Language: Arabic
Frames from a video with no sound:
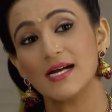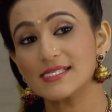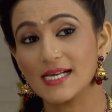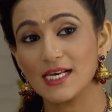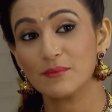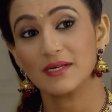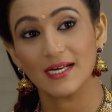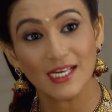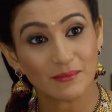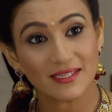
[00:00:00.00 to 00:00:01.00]
وبهذا
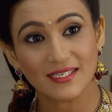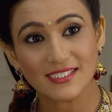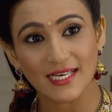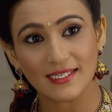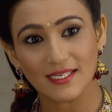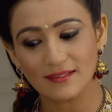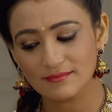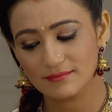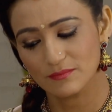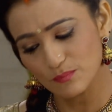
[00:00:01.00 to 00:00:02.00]
اليوم من كل سنة
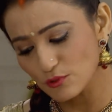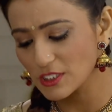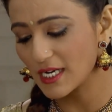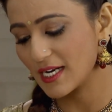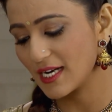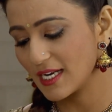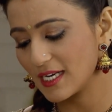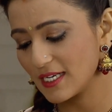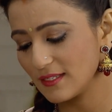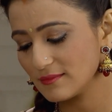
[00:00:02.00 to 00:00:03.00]
منروح
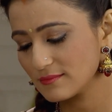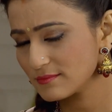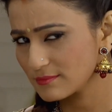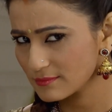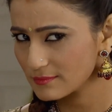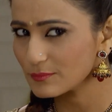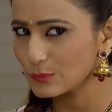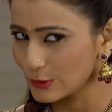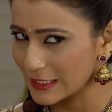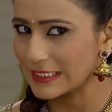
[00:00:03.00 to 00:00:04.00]
ومنجتمع
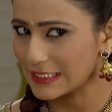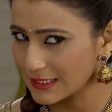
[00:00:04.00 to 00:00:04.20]
شكلك